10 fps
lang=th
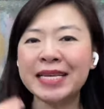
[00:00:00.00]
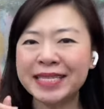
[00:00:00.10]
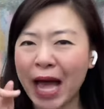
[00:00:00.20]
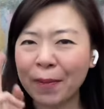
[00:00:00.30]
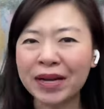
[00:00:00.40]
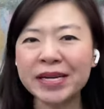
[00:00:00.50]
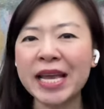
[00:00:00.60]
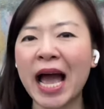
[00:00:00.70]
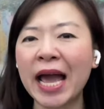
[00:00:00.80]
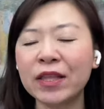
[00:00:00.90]
3ก็คืออ
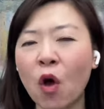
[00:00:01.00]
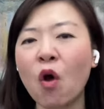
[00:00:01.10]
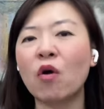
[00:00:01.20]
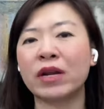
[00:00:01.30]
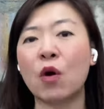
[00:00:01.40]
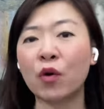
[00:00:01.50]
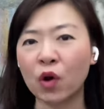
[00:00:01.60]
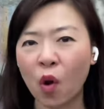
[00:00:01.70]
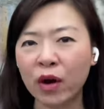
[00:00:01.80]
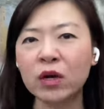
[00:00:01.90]
ยากให้ท้องของเรา
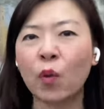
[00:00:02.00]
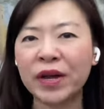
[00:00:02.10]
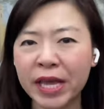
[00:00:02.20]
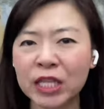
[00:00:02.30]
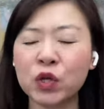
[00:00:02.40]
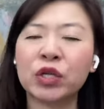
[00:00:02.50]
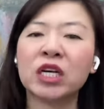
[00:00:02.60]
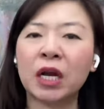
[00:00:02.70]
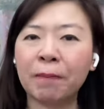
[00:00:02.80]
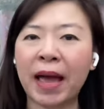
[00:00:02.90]
ร้อนหรือว่าเย็นจน
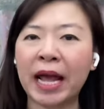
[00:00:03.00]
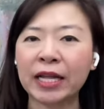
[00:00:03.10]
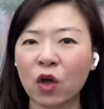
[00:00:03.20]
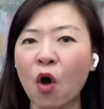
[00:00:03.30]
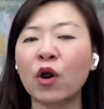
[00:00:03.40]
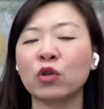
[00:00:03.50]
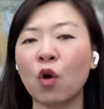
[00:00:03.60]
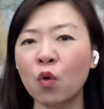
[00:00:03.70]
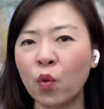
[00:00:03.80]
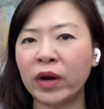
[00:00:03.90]
เกินไปค่ะ ท้องเราต้อง
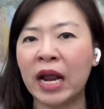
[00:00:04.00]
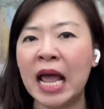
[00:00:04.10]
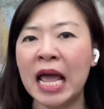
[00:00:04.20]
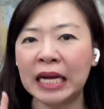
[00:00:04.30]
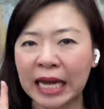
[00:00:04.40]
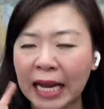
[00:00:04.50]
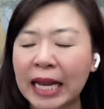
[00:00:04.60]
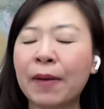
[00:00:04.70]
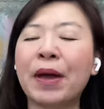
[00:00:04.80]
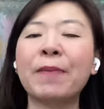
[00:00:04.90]
อุ่นการ
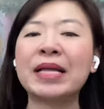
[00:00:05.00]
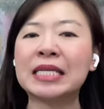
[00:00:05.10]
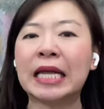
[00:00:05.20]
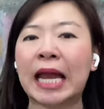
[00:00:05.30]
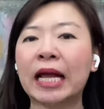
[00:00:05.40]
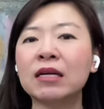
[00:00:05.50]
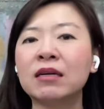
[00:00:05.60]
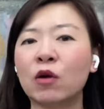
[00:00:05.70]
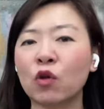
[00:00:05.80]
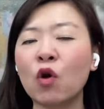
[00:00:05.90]
ทำให้พปชีได้ก็คือ
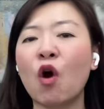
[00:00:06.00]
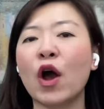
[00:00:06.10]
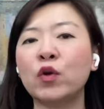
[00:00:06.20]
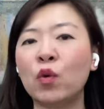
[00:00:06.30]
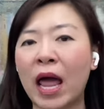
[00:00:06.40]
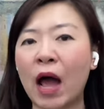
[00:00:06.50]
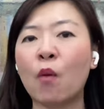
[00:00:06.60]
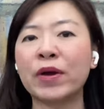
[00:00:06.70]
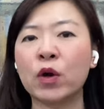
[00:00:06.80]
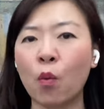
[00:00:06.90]
เราต้องคอยดูแลอ
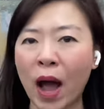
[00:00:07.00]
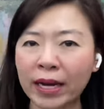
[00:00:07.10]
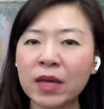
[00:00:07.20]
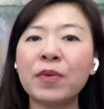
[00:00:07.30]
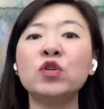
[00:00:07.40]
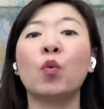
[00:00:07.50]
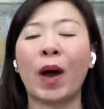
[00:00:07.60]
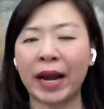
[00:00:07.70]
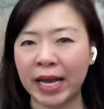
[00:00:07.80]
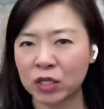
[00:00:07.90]
วัยวะที่มันอยู่
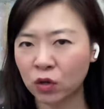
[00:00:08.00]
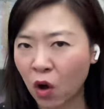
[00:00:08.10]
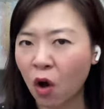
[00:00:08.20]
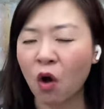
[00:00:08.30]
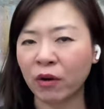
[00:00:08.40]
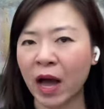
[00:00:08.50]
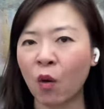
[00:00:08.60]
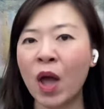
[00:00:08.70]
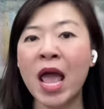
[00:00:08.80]
ภายในช่องท้องของเรา